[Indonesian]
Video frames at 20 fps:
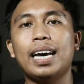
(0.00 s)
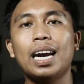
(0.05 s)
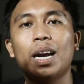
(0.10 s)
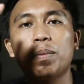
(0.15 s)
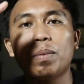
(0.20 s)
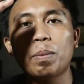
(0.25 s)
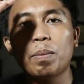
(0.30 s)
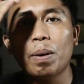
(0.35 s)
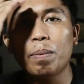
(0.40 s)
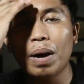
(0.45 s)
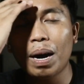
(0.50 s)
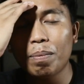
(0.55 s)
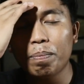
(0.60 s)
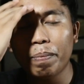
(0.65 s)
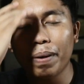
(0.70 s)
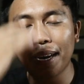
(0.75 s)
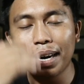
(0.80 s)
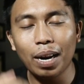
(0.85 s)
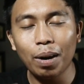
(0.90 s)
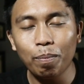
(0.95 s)
Dalam nama
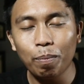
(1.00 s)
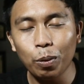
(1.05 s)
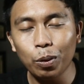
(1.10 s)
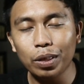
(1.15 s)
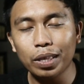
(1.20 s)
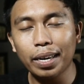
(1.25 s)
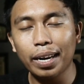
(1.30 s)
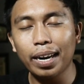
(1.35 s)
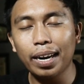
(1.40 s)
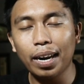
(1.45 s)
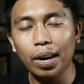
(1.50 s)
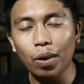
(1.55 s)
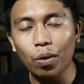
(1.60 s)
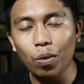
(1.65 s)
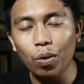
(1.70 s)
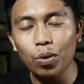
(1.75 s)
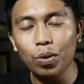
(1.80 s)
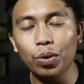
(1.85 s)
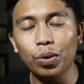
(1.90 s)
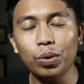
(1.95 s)
Bapa dan Putra dan
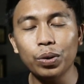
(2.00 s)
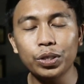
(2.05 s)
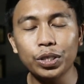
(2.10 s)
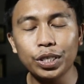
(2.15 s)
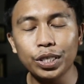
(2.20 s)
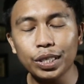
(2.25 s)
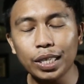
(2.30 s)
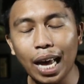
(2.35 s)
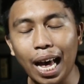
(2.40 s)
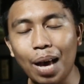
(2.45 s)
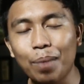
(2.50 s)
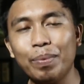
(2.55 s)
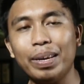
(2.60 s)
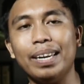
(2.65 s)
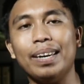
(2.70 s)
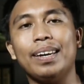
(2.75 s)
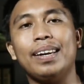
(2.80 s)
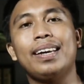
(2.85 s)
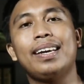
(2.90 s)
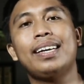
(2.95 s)
Roh Kudus.
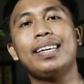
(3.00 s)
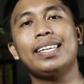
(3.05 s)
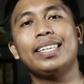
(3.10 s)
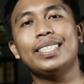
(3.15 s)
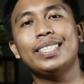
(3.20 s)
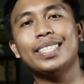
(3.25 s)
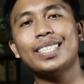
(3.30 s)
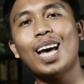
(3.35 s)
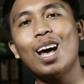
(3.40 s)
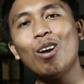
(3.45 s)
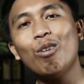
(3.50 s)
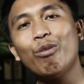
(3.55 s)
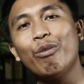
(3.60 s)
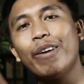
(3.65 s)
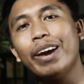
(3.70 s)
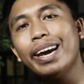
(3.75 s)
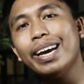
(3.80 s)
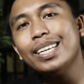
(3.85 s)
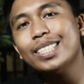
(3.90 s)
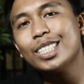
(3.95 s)
Amin.
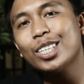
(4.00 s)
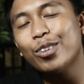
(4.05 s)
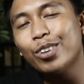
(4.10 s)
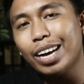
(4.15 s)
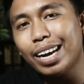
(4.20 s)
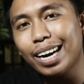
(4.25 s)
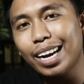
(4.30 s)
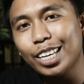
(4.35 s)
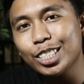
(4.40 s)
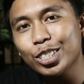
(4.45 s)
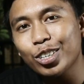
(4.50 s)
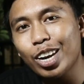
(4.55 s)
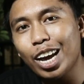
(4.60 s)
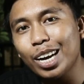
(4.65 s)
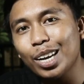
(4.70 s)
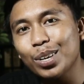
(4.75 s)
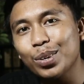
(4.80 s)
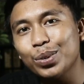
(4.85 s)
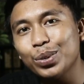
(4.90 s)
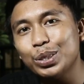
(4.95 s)
Salve
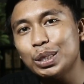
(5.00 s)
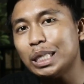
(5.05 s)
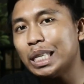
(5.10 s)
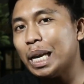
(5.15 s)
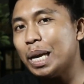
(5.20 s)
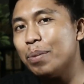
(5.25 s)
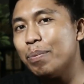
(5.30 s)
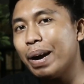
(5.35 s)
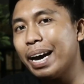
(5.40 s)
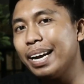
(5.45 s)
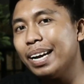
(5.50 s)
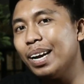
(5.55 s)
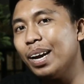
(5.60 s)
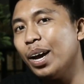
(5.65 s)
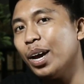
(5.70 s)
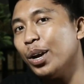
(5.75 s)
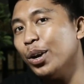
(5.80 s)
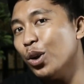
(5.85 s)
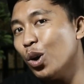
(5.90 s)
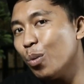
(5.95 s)
saudara-saudariku seiman,
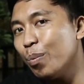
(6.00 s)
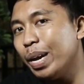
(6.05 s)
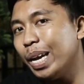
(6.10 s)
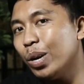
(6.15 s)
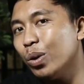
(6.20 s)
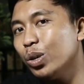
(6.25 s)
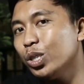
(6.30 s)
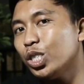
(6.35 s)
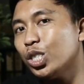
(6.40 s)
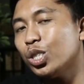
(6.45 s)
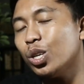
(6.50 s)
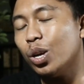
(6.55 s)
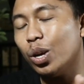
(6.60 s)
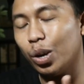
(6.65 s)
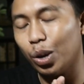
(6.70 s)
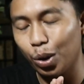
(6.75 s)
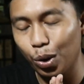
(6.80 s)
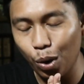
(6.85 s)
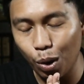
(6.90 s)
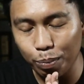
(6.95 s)
Dominus
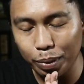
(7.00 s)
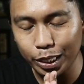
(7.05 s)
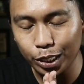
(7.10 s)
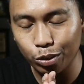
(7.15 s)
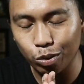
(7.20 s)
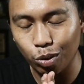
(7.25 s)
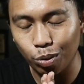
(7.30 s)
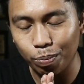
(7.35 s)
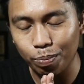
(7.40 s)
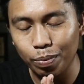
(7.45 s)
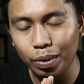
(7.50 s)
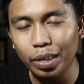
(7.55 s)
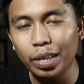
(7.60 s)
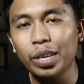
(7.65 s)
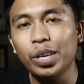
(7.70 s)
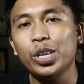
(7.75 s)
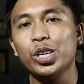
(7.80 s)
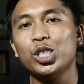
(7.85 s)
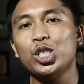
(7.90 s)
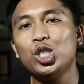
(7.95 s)
Nobiscum.
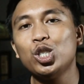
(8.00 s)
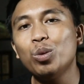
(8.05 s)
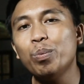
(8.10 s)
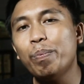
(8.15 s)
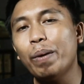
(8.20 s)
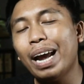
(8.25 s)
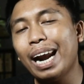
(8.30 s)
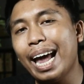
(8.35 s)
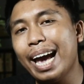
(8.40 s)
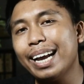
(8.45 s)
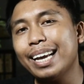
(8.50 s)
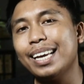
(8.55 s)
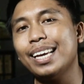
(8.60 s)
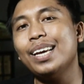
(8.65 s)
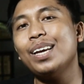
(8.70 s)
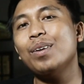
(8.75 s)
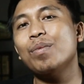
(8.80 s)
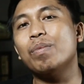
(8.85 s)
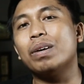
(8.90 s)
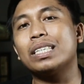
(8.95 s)
Jumpa
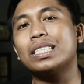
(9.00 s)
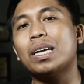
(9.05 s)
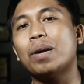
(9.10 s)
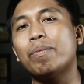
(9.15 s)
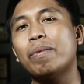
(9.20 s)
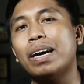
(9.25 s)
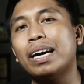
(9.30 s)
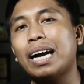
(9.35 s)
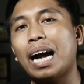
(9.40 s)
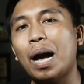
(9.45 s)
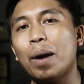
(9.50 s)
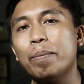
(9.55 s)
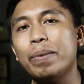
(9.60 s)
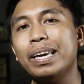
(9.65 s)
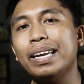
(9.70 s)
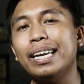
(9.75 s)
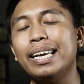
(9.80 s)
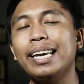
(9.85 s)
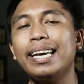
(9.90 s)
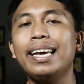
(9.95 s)
lagi bersama
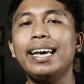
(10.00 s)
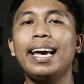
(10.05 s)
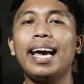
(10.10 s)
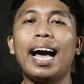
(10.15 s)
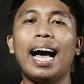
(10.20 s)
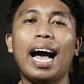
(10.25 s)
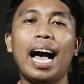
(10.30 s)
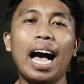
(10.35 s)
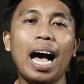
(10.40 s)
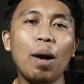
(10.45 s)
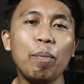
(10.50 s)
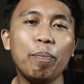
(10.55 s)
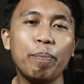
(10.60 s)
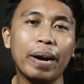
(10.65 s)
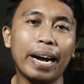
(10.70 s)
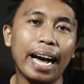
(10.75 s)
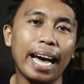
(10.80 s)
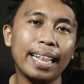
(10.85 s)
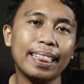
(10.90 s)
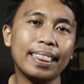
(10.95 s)
kami di
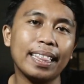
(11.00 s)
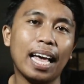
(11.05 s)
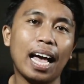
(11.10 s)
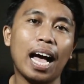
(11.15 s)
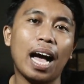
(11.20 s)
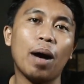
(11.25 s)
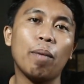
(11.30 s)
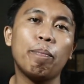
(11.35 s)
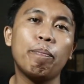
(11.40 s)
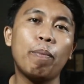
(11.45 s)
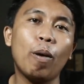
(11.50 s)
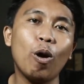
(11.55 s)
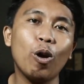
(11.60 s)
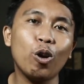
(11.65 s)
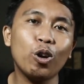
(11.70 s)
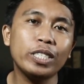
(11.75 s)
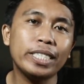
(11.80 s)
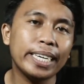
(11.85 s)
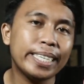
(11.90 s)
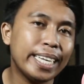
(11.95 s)
Apkat
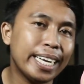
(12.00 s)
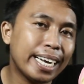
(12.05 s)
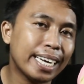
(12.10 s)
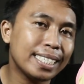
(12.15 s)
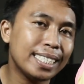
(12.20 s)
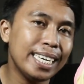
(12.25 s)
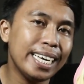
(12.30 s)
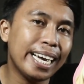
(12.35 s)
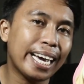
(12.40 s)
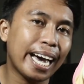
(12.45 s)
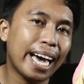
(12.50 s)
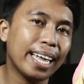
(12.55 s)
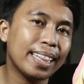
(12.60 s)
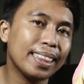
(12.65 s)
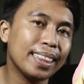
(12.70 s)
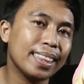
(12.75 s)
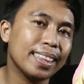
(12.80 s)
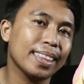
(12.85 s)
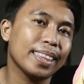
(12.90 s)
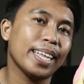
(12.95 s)
Apologetika
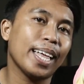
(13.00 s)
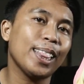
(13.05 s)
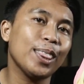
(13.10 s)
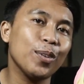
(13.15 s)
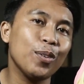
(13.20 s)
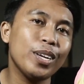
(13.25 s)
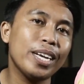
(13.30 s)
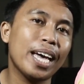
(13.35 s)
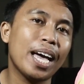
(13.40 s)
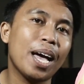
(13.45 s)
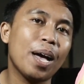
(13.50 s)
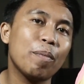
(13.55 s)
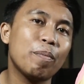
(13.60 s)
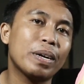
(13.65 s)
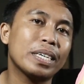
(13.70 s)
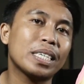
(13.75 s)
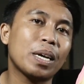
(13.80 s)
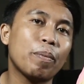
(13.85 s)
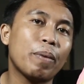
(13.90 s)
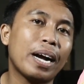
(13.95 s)
Singkat, tentunya
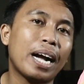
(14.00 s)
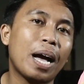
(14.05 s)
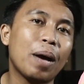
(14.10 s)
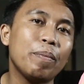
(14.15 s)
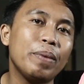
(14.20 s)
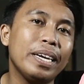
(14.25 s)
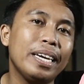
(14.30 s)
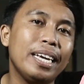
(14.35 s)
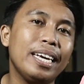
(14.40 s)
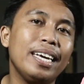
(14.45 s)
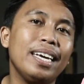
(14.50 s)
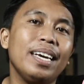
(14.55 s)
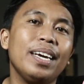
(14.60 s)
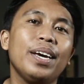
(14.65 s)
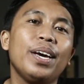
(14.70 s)
bersama kami di